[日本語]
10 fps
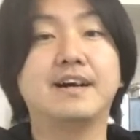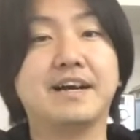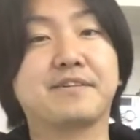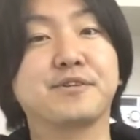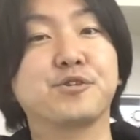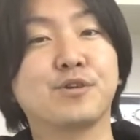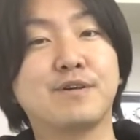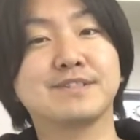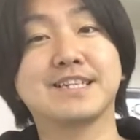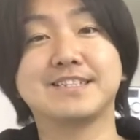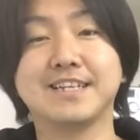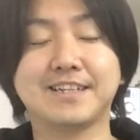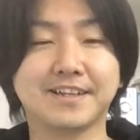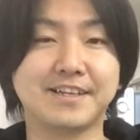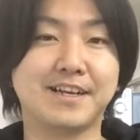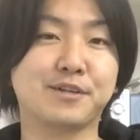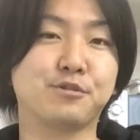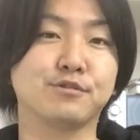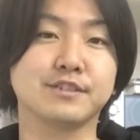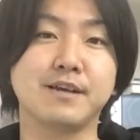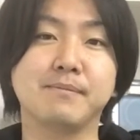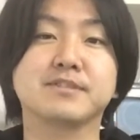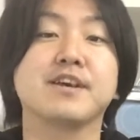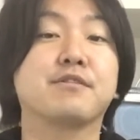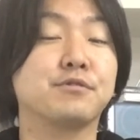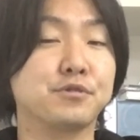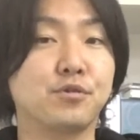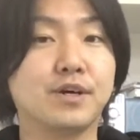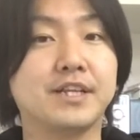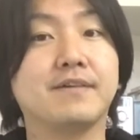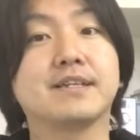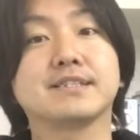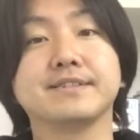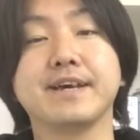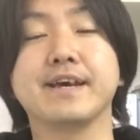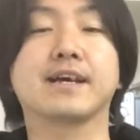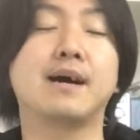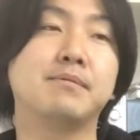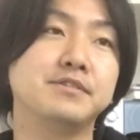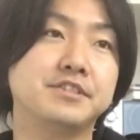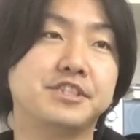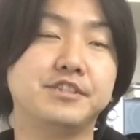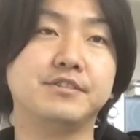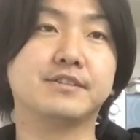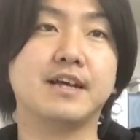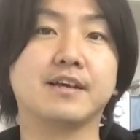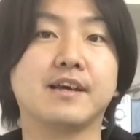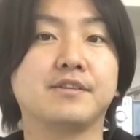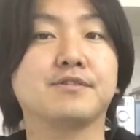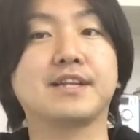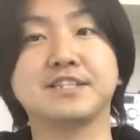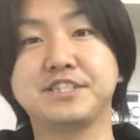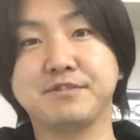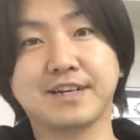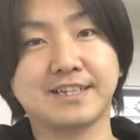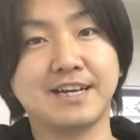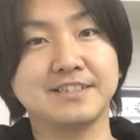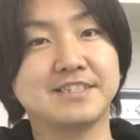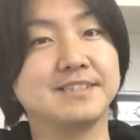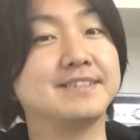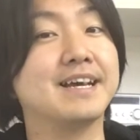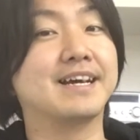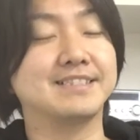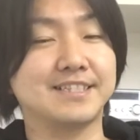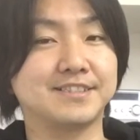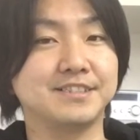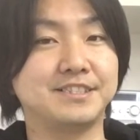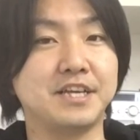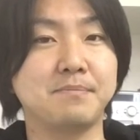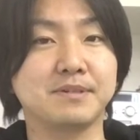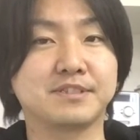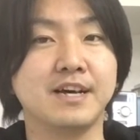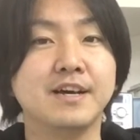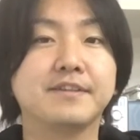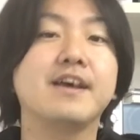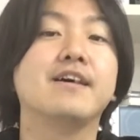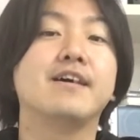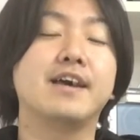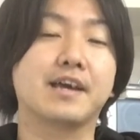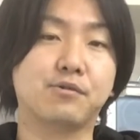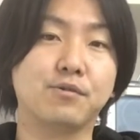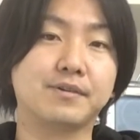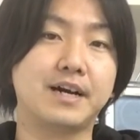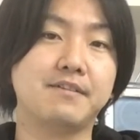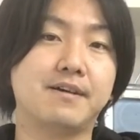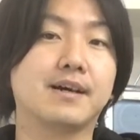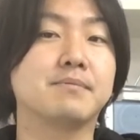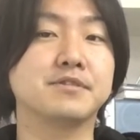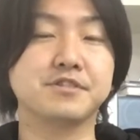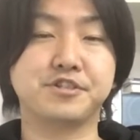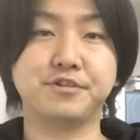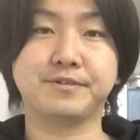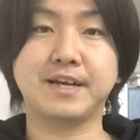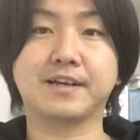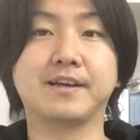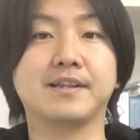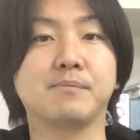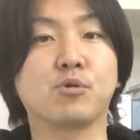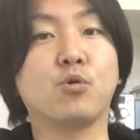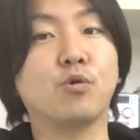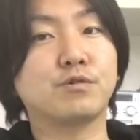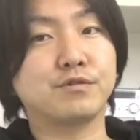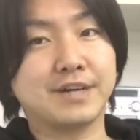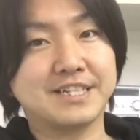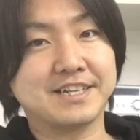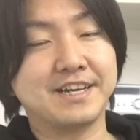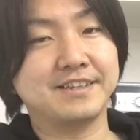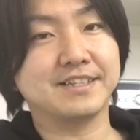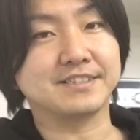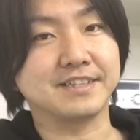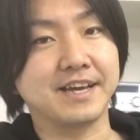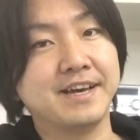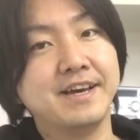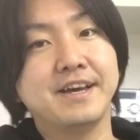はい、この動画を再生いただきありがとうございます。えー、この動画ではですね、株主優待券の正しい売り方について解説しています。で、えー、今回は株主優待券でも航空会社編ですね、